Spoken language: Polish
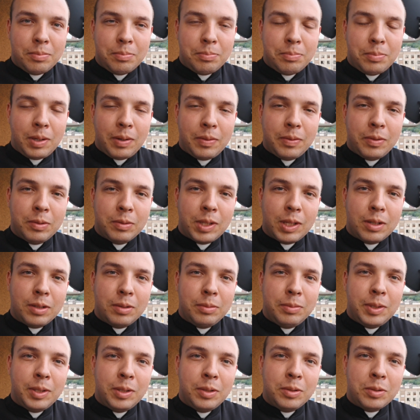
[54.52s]
pewną
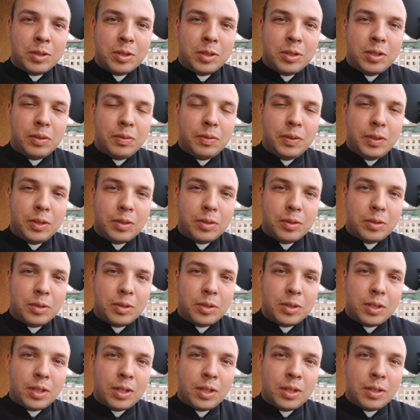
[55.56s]
taką jedną rzeczywistość,
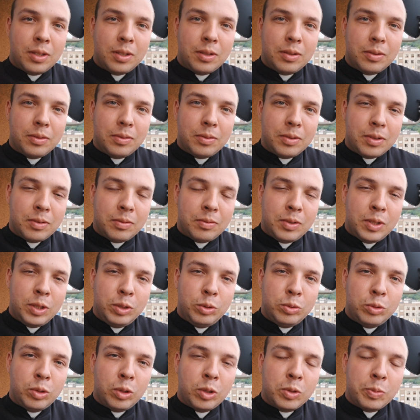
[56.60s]
że w
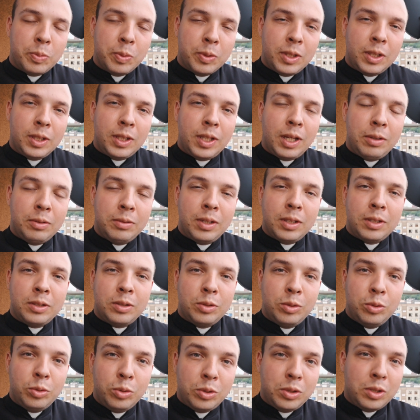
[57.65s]
życiu spotykają nas
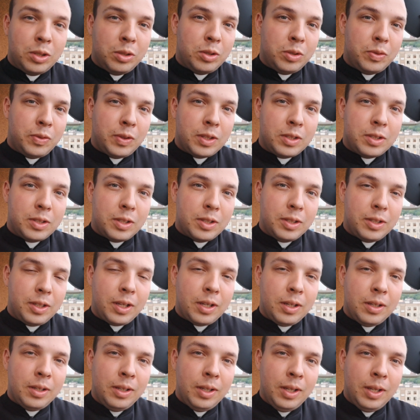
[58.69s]
różne
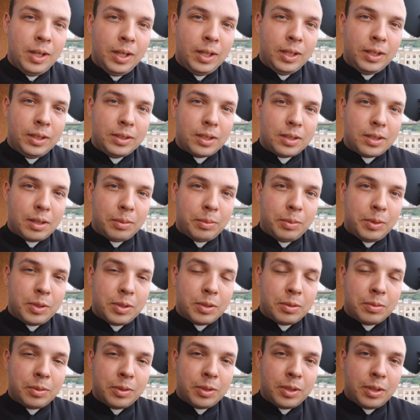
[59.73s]
doświadczenia. Czasami
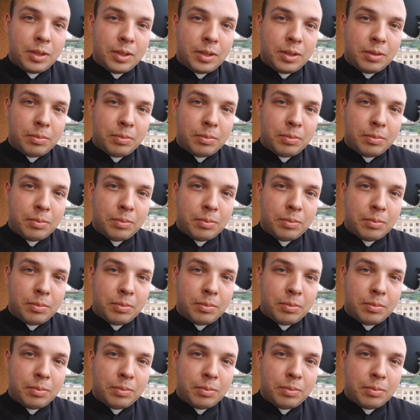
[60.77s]
są one